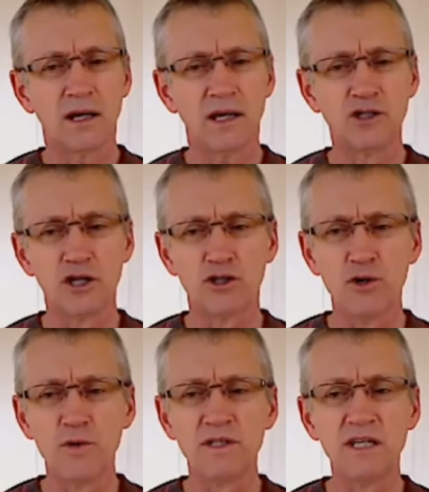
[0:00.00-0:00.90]
Et Jésus
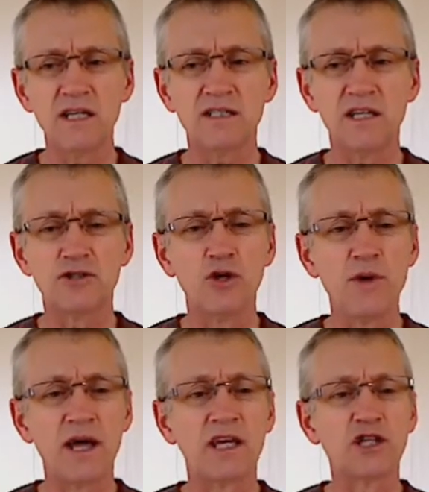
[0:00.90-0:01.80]
lui dit, c'est
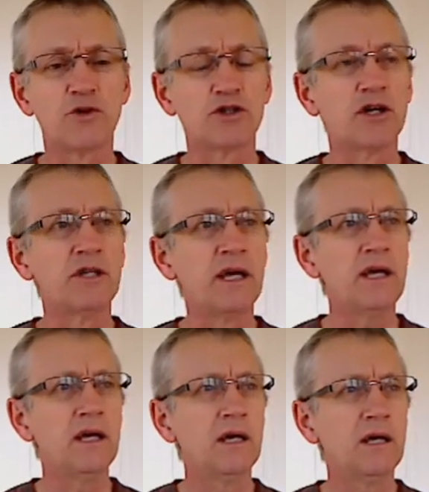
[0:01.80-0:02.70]
celui à qui je vais
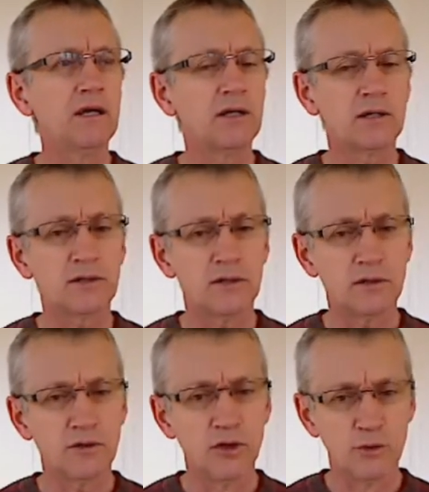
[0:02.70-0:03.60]
donner
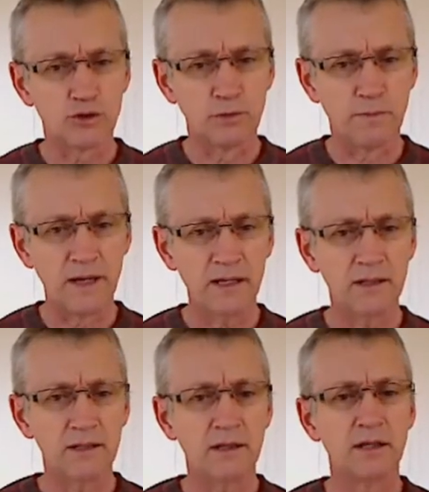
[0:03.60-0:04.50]
le morceau de pain
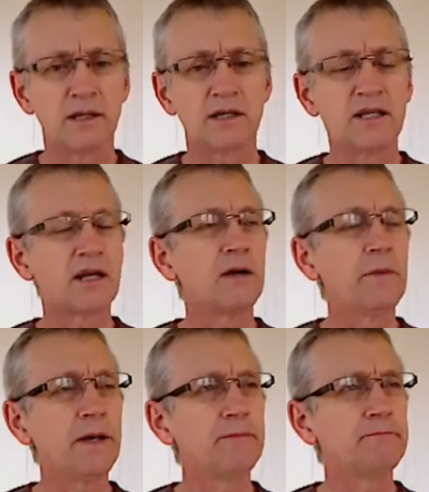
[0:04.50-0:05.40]
qui est
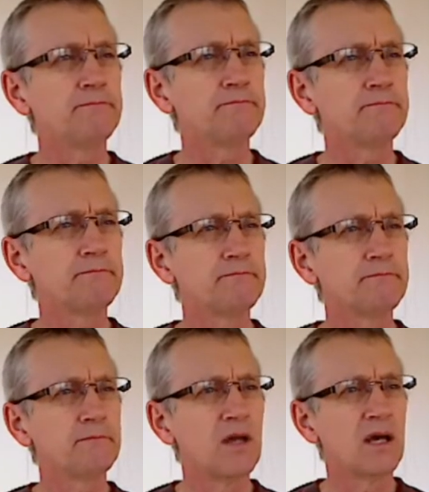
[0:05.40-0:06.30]
trempé.
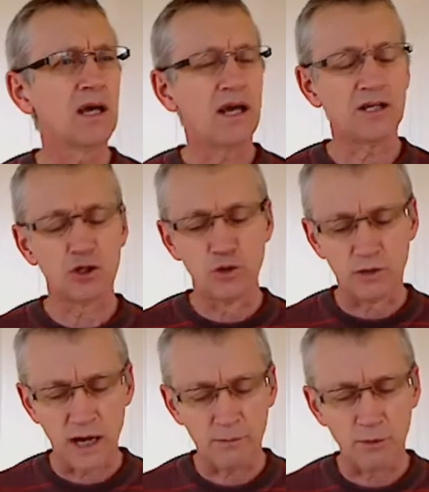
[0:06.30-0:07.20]
Et Jésus
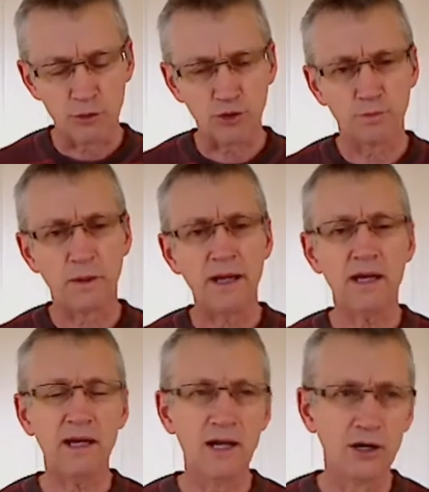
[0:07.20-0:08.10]
trempe le morceau de pain
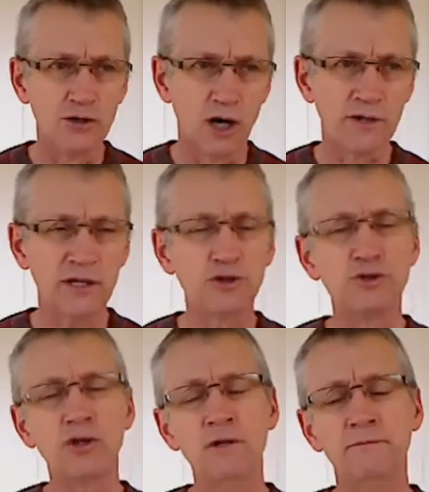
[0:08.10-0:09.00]
et le donne à
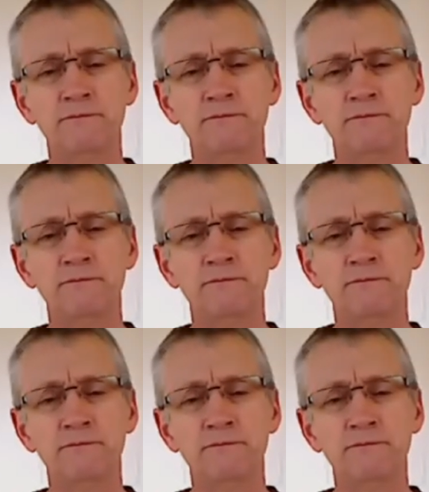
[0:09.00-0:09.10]
Judas.